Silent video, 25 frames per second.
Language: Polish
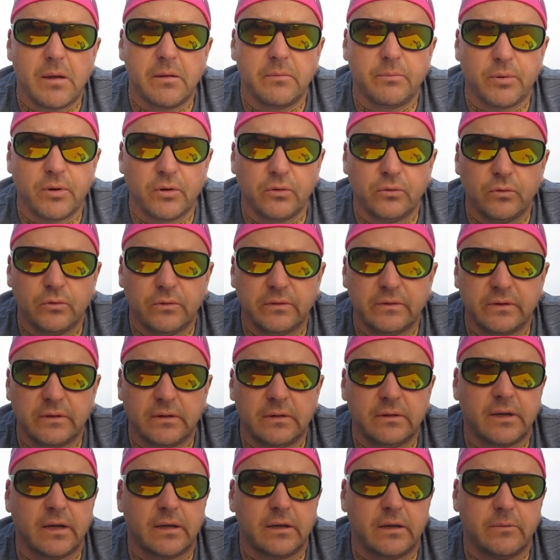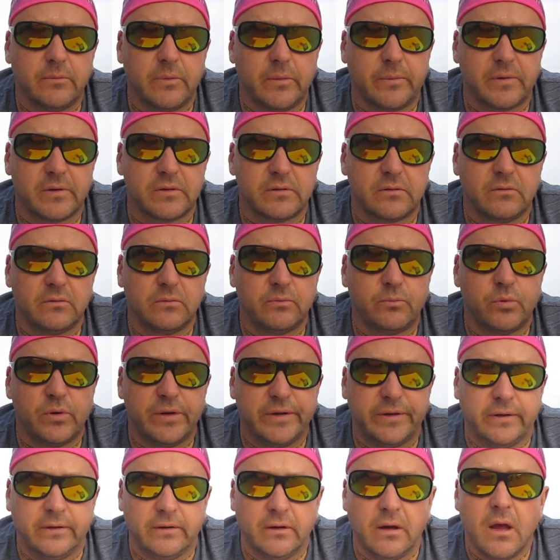produkty, takie po prostu
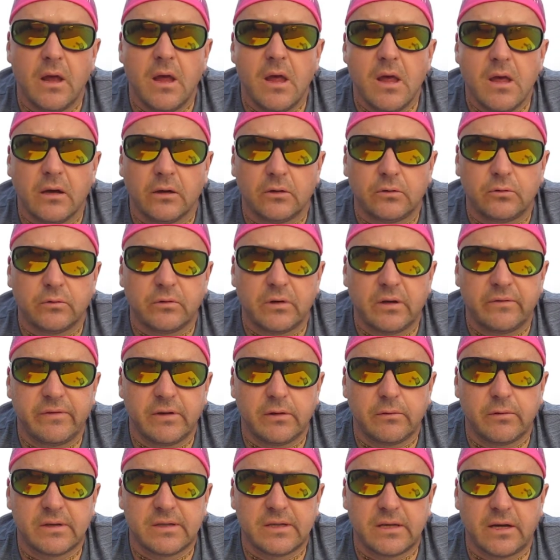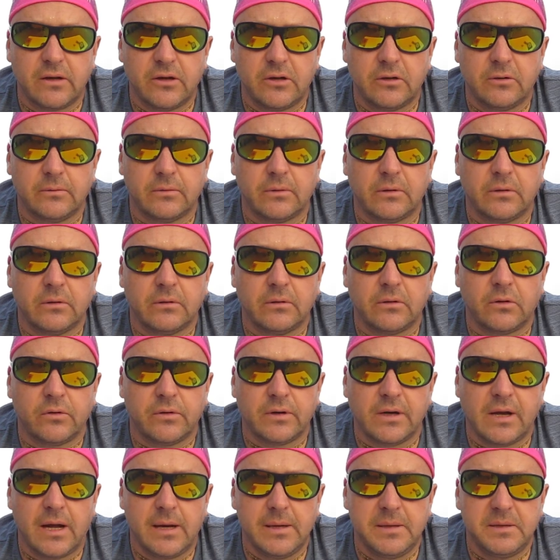płyny, które wychładzają
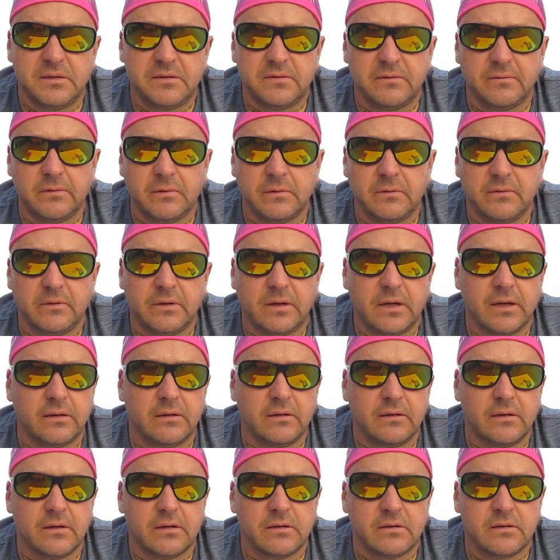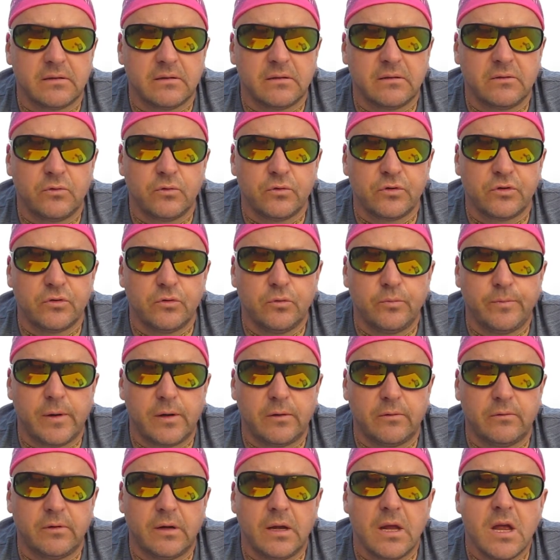organizm, kiedy jest duży
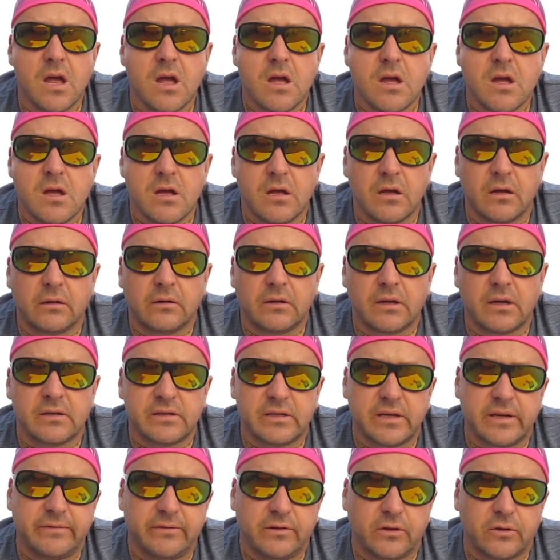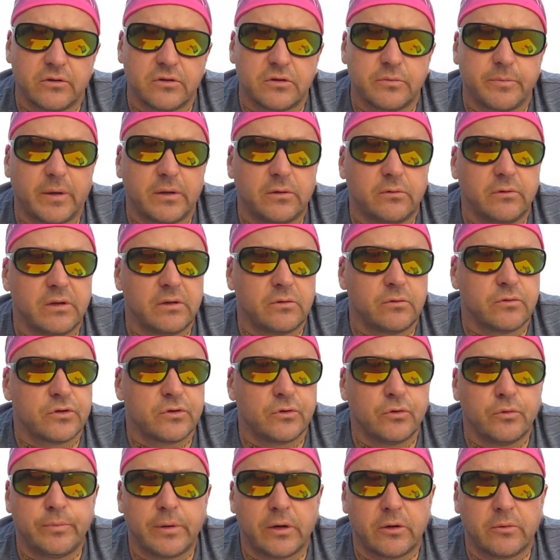upał na zewnątrz panuje
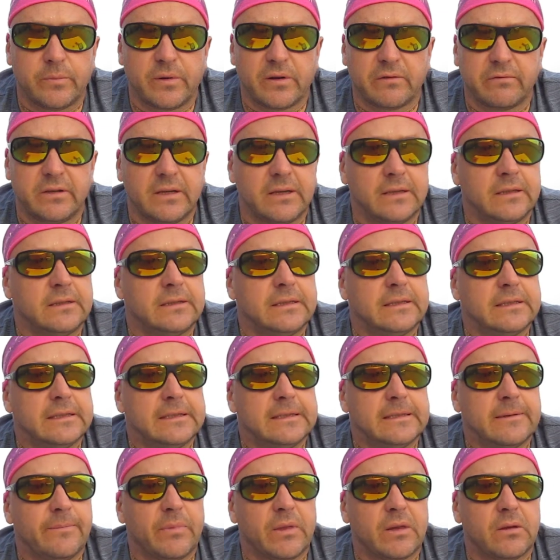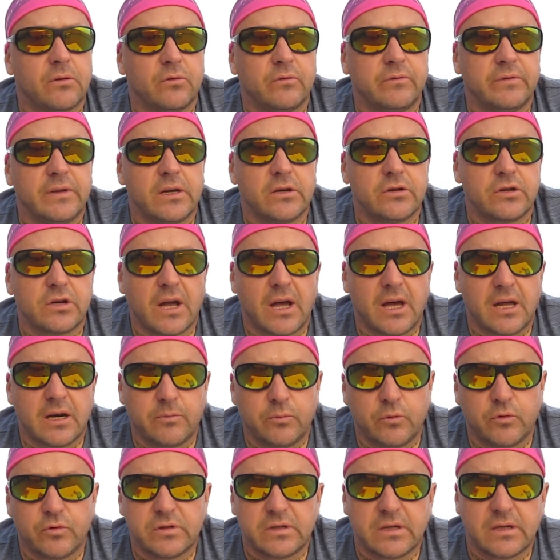duży upał, prawda? Również
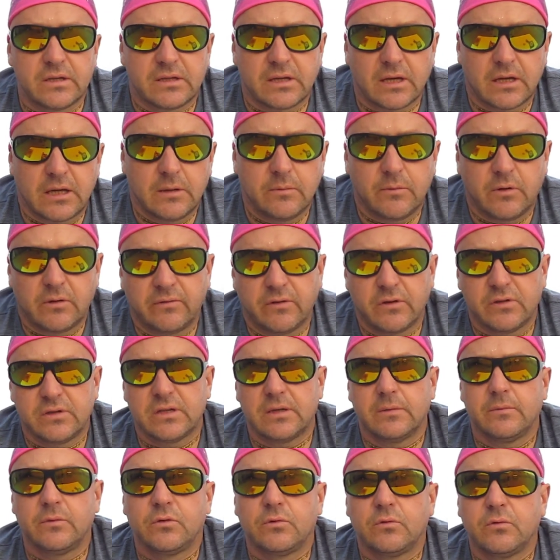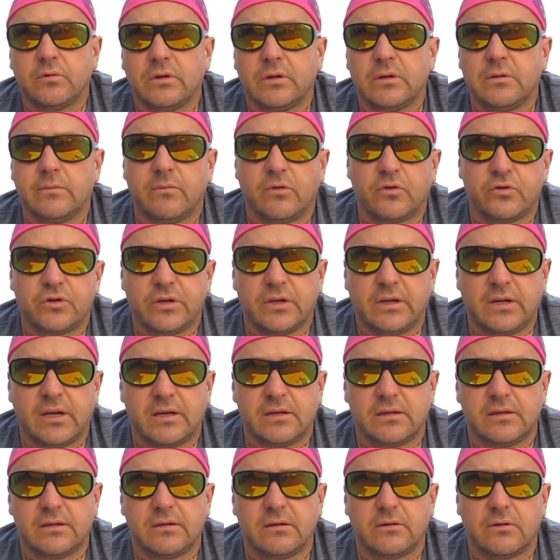arbuz jest takim owocem, który może
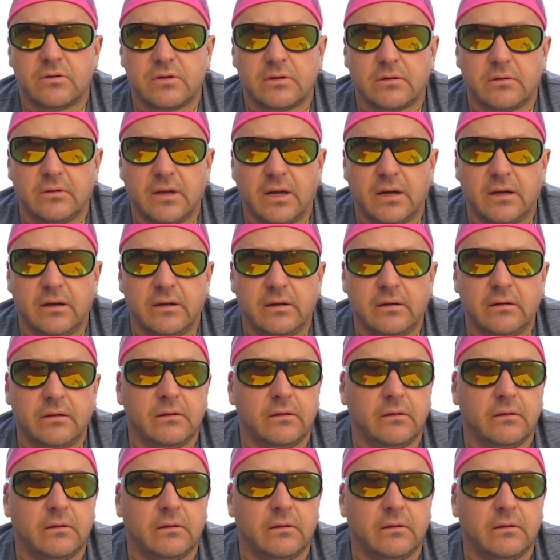nas doskonale e,